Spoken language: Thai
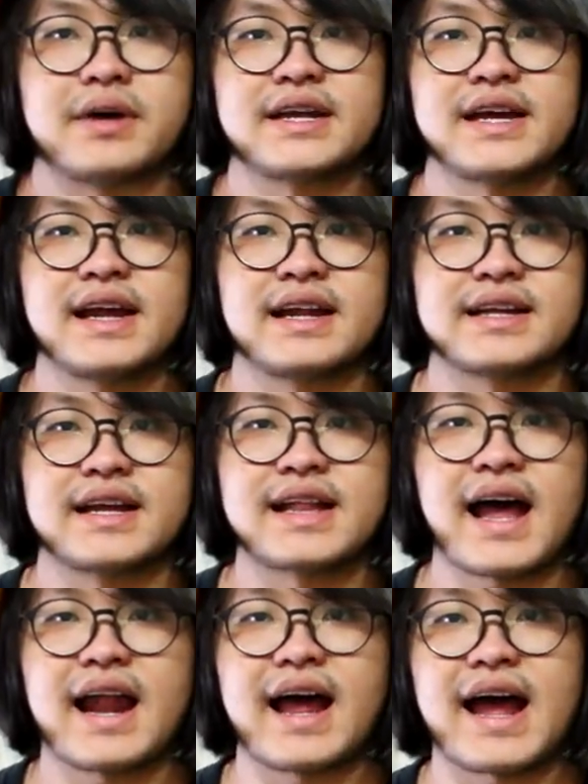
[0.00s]
มาที่กี
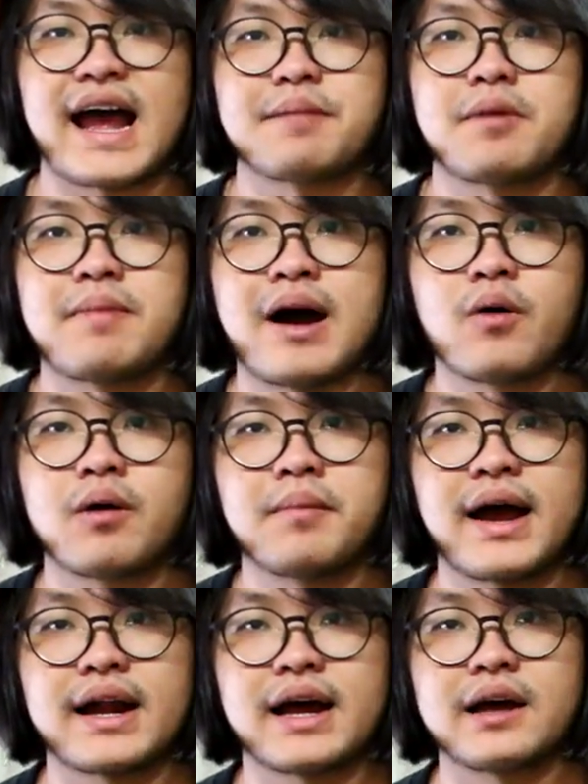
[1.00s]
ตาร์ราคาเบา ๆ กัน
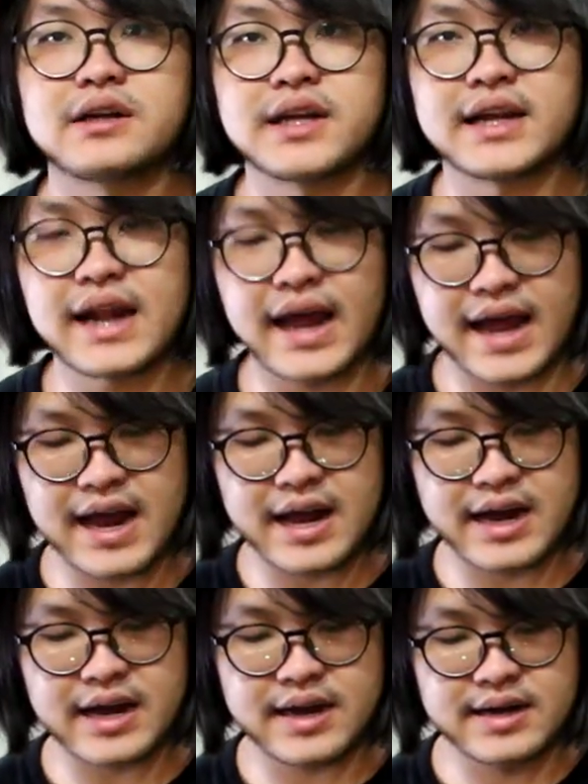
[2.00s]
บ้างครับอันนี้ราคา
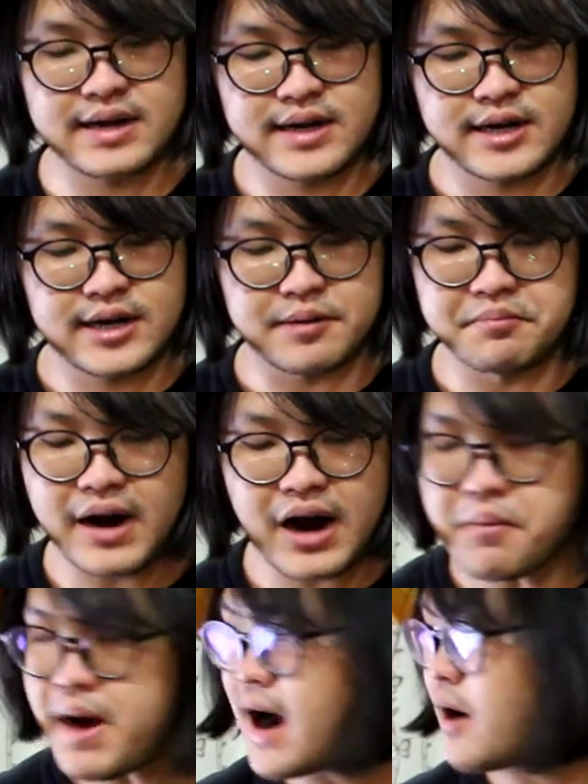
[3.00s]

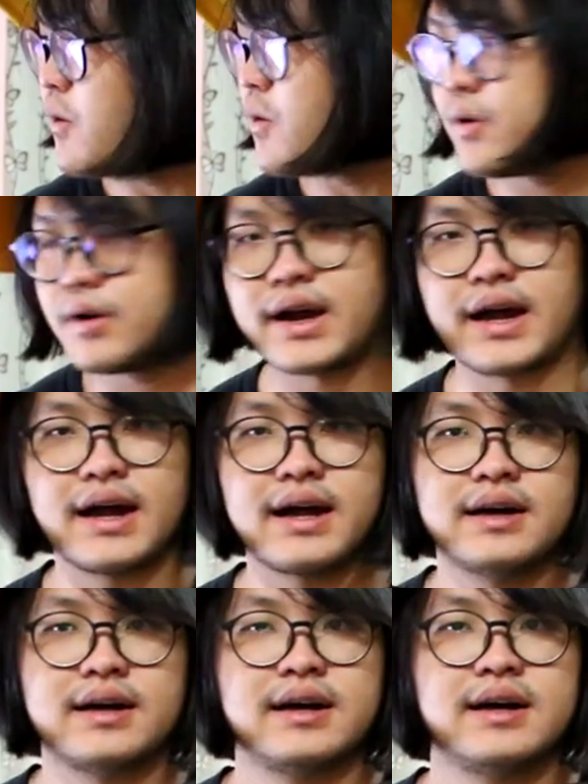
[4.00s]
เบา ๆ นะฮะ
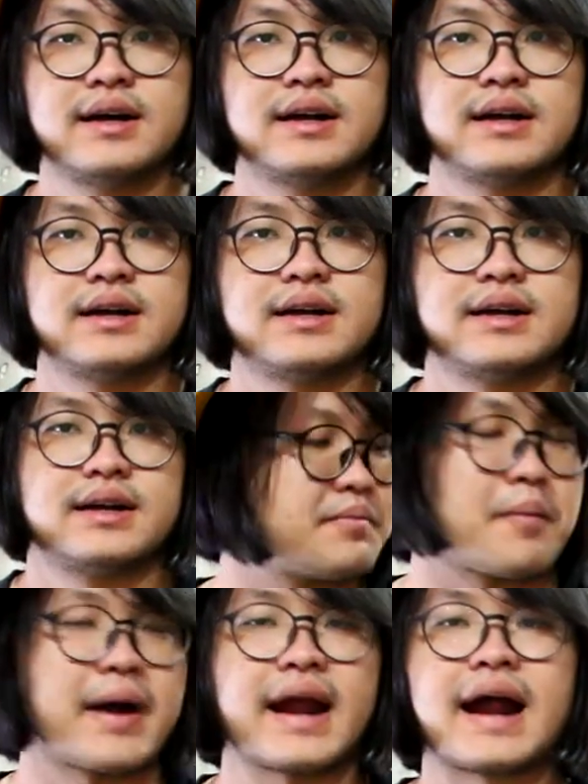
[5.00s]

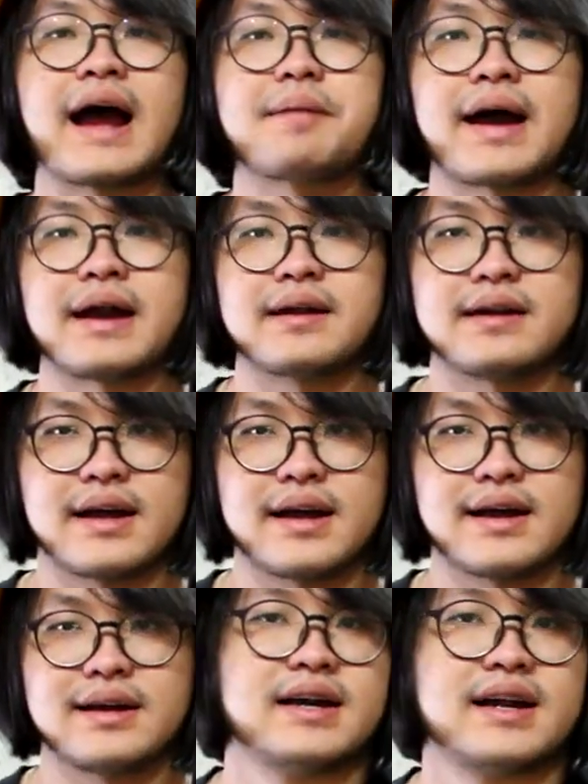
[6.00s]
ประมาณ 5,000นะ
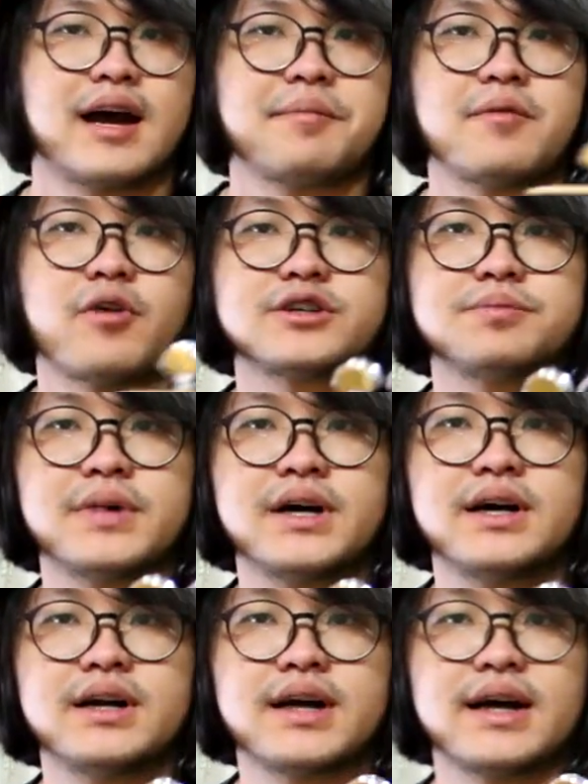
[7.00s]
ฮะนะฮะเป็นวอชเบิ
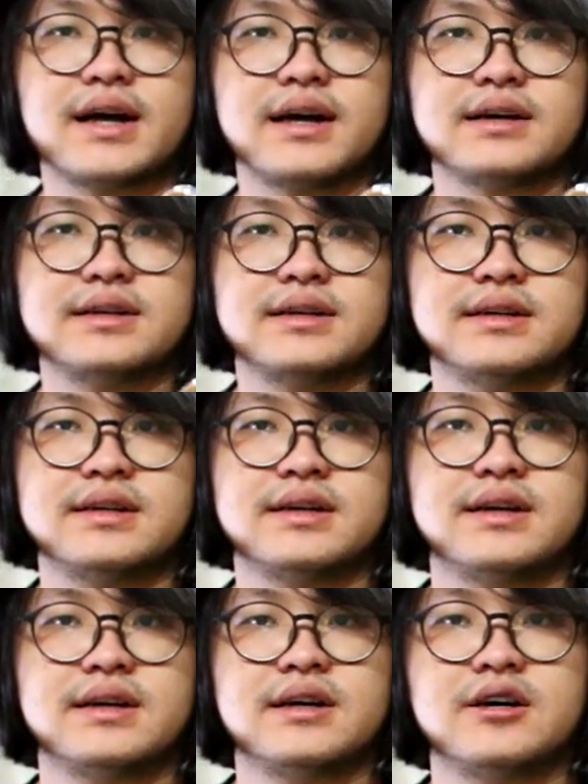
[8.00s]
ร์นนะฮะ
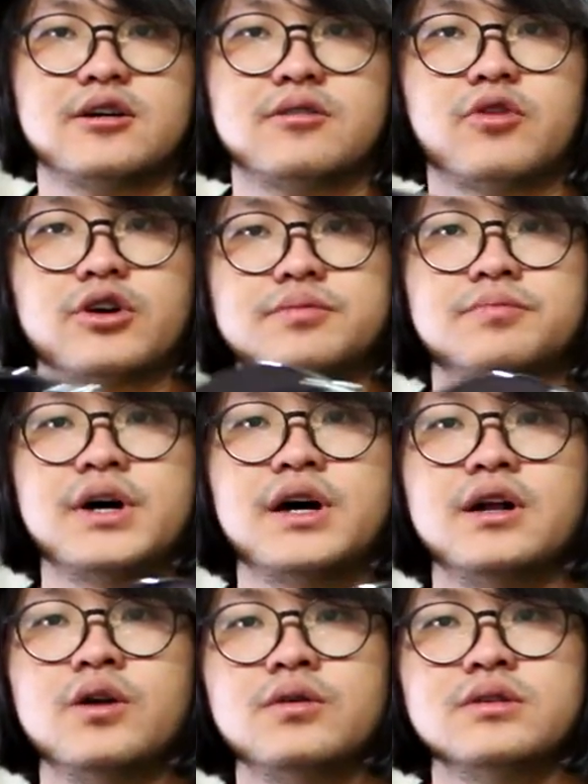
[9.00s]
วอชเบิ
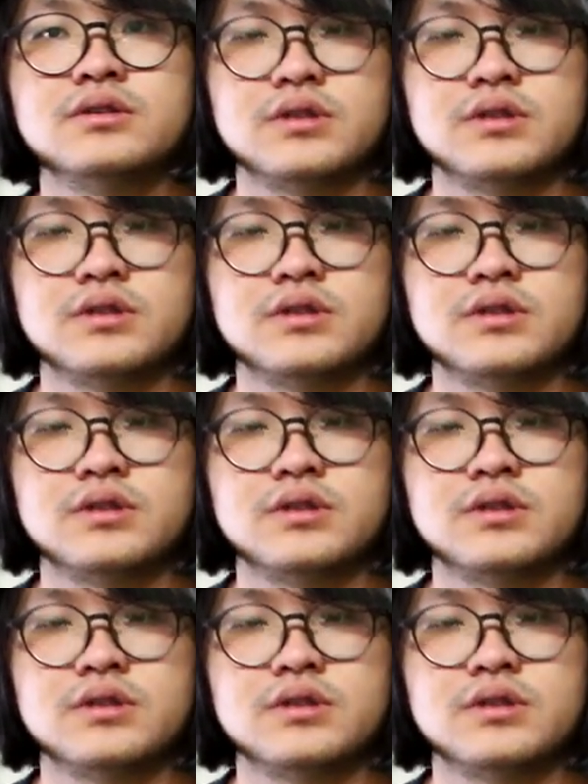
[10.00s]
ร์นรุ่น